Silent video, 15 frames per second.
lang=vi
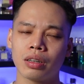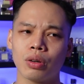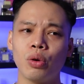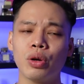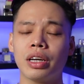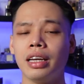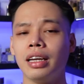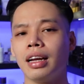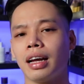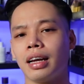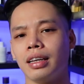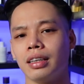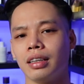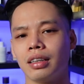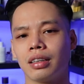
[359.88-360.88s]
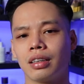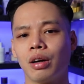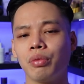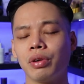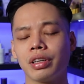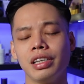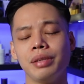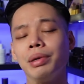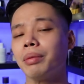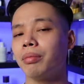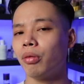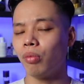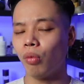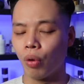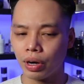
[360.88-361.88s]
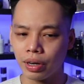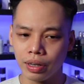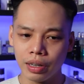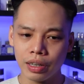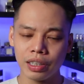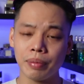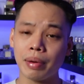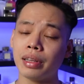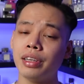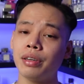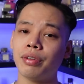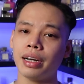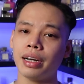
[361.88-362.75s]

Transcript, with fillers: đôi khi lại uh, không được như mình mong muốn nhưng mà như